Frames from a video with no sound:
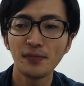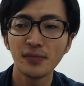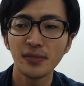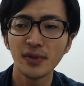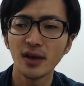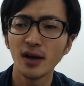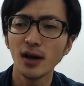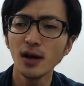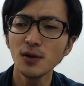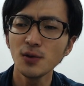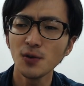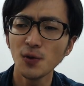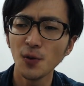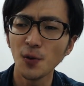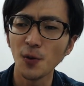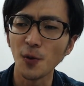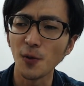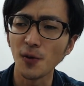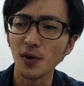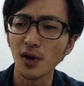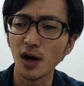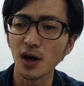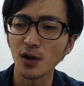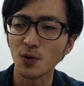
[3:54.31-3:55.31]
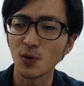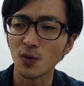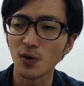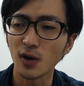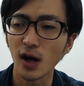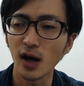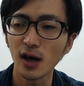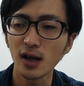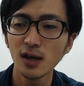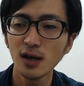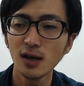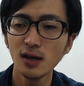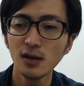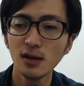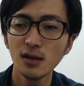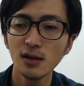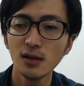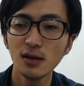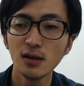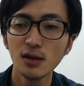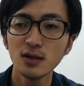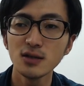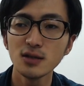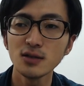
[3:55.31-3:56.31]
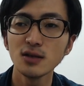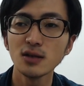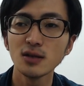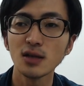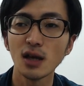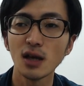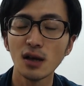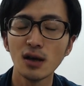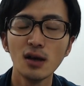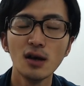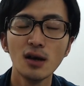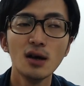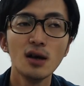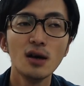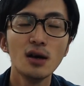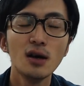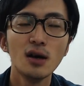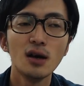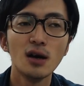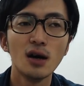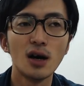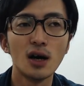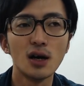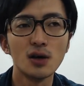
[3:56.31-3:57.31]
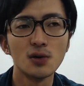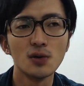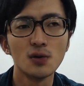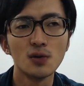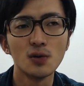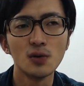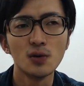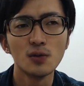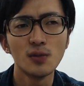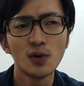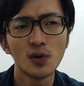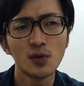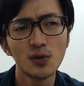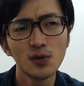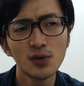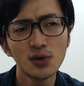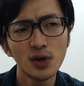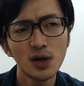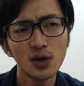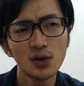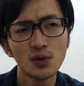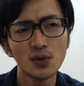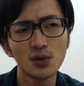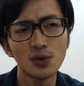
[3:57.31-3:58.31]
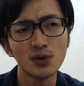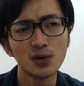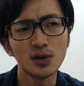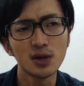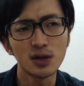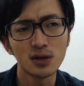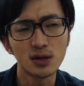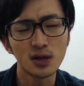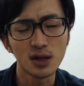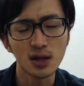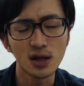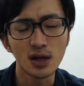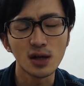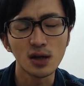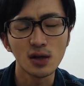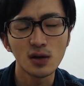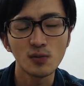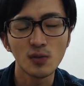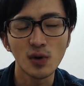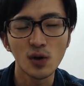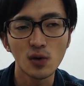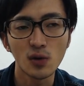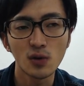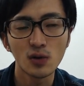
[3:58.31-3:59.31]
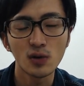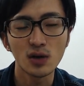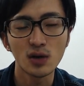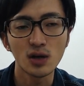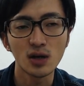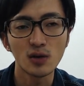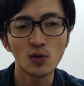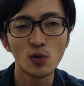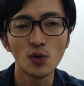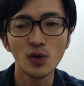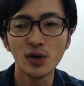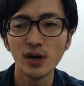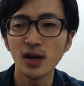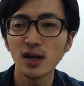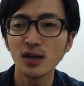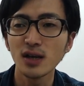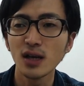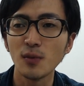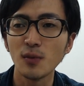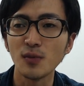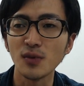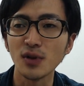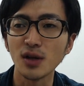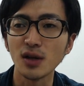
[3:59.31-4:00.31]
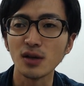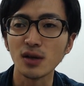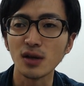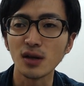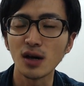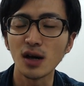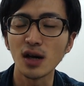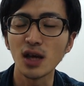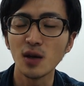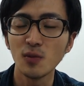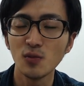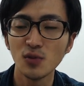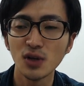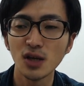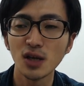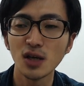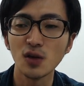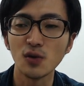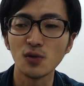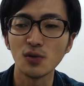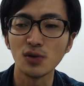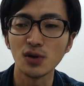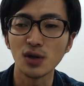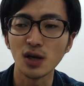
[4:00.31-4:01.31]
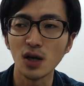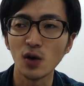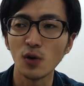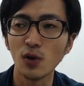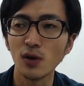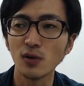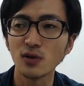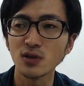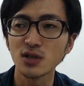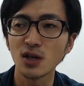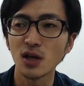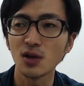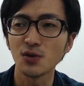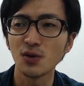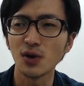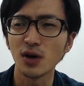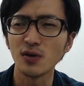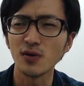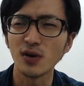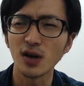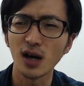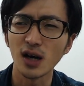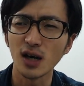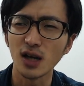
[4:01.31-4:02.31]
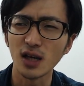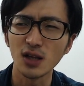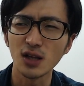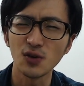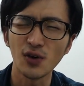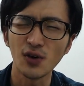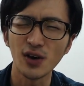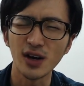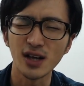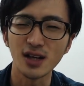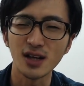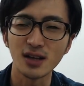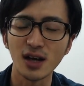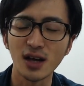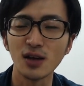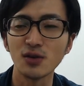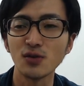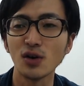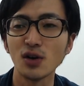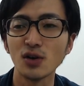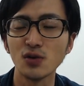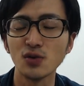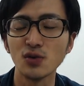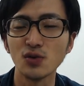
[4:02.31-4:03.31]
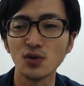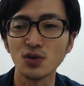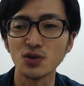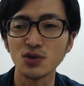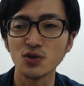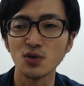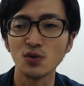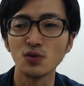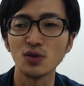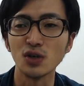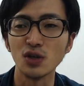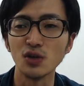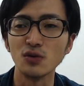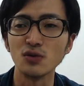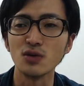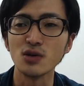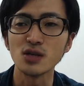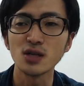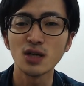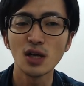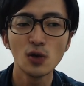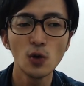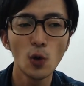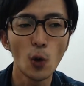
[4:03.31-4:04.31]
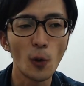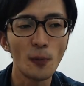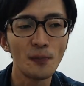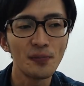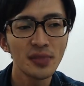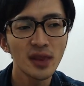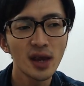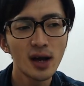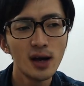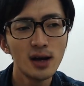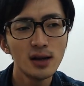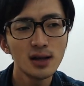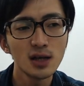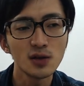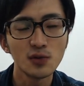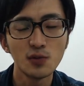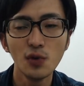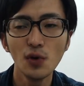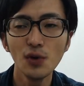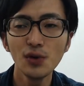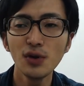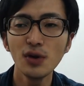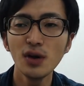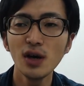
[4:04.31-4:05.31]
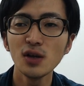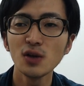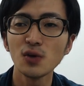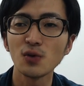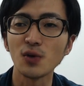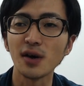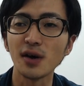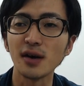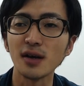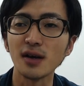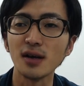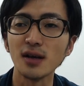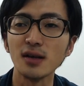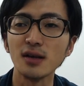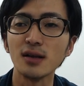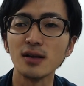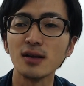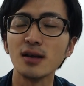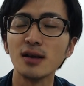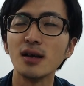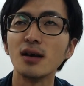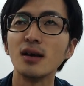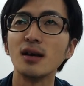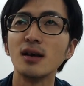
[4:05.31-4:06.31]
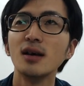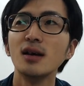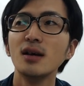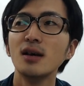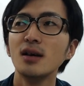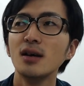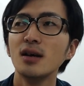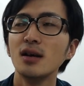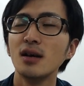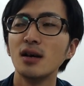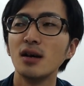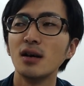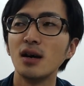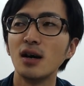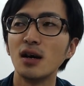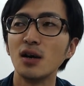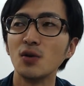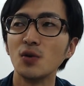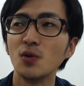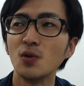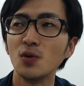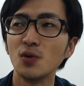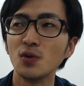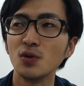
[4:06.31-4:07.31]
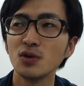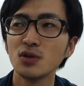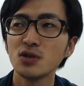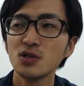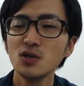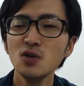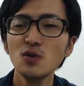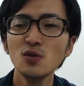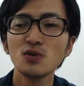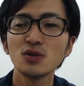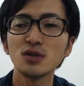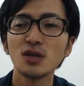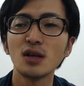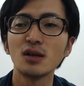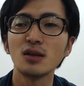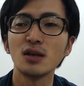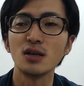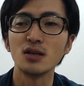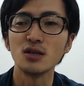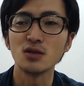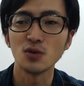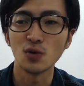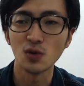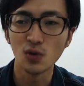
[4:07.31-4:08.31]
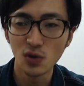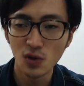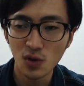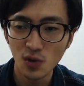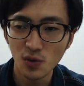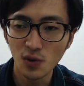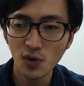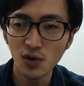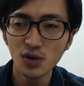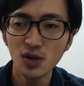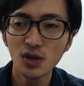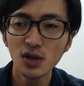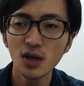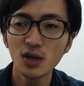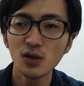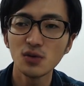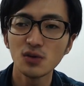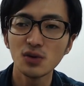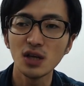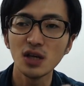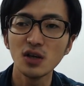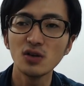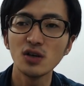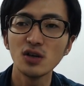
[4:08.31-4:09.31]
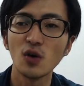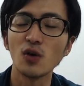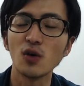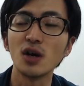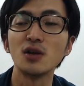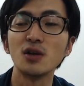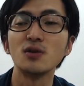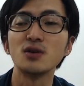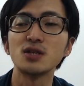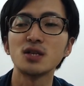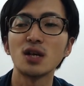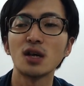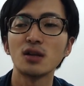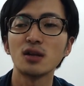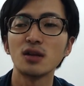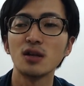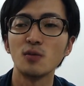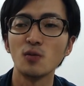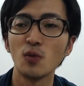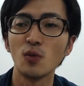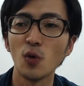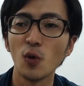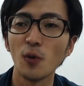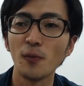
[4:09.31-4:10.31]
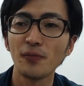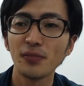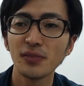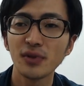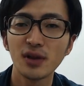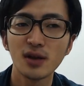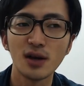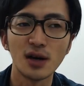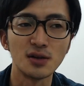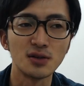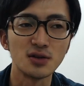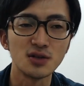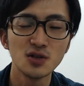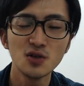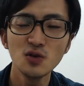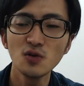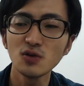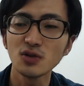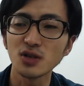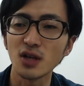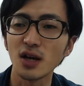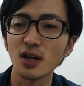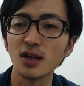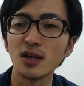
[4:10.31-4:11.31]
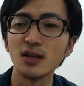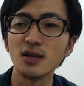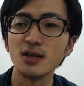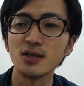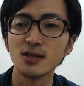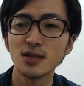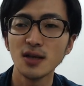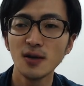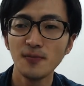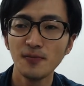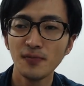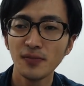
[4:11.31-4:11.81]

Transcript: であとあの課金について、あの、まあ、フォートナイトってね、まあ、オンラインムなんで課金もできるんで、親御さんとかは課金とか嫌だなとかいう人すごくいるんですけど、ただフォートナイトの課金ってあの強くならないんですよ。フォートナイトにいくらお金を使ってもあの強くならないんですね。